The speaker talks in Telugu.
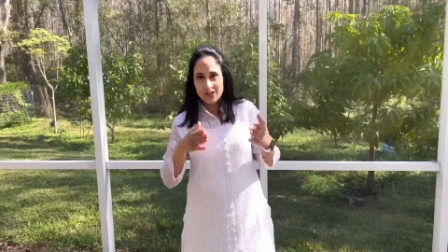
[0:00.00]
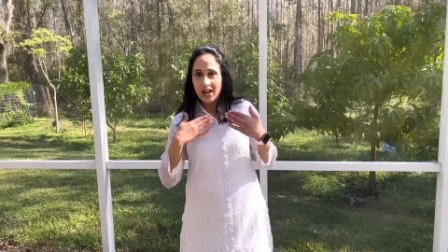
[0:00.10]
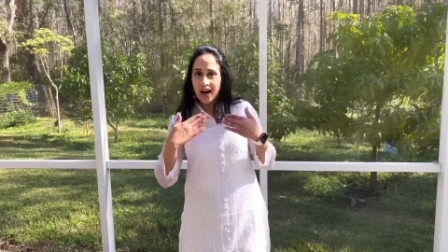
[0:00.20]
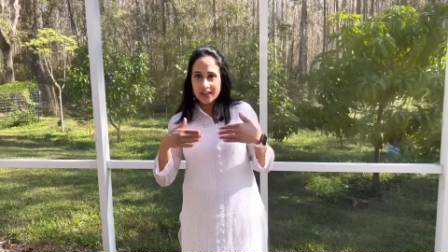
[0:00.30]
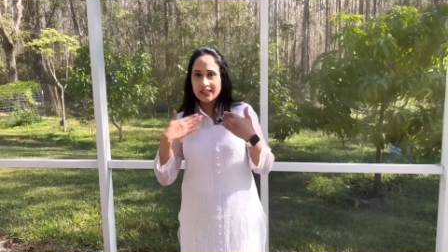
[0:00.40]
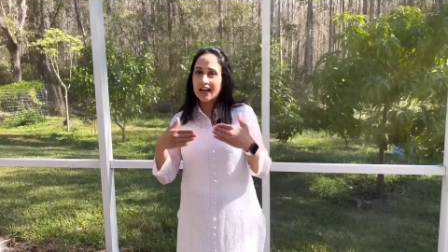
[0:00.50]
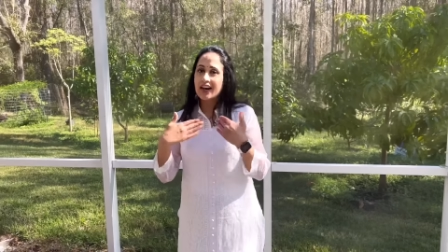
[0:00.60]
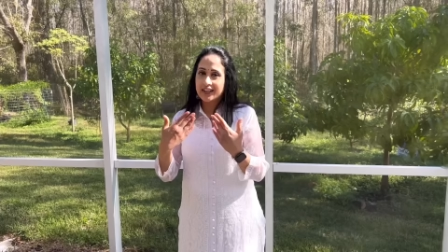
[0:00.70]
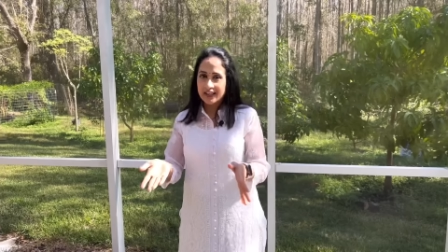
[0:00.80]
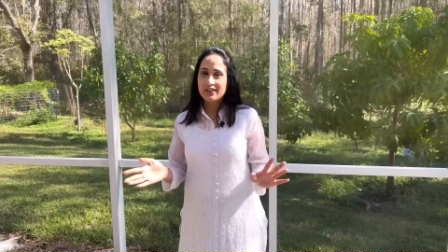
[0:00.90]
సో
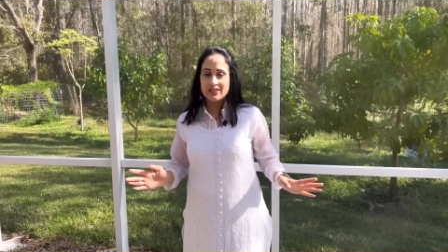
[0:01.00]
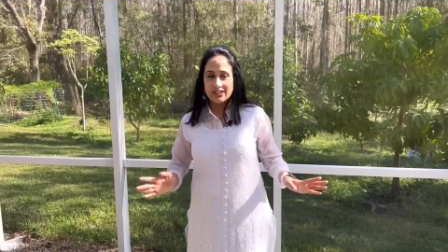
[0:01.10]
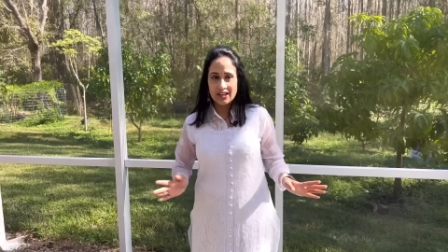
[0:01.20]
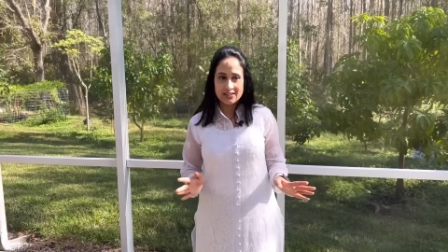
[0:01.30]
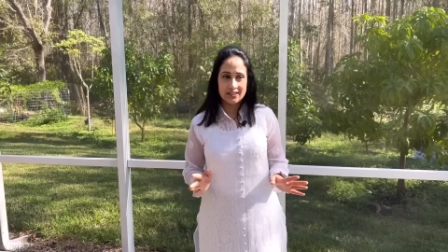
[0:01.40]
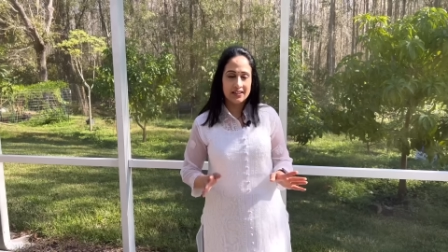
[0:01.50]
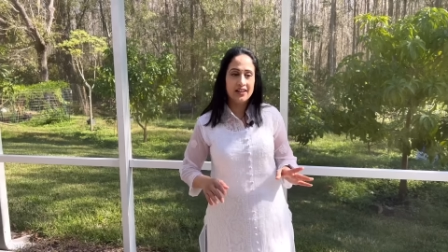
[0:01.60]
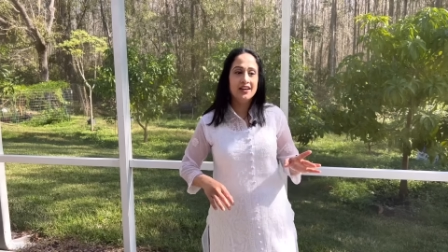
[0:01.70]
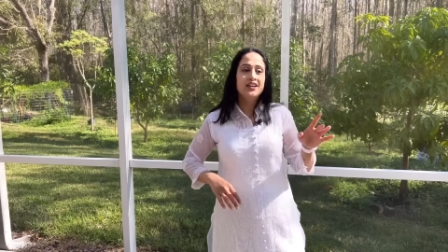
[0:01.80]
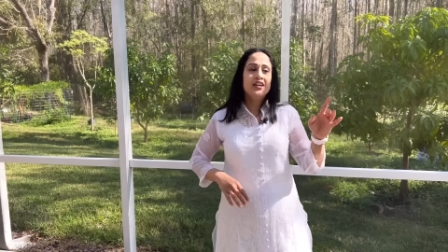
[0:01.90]
నాకైతే అక్కనే వచ్చేస్తుంది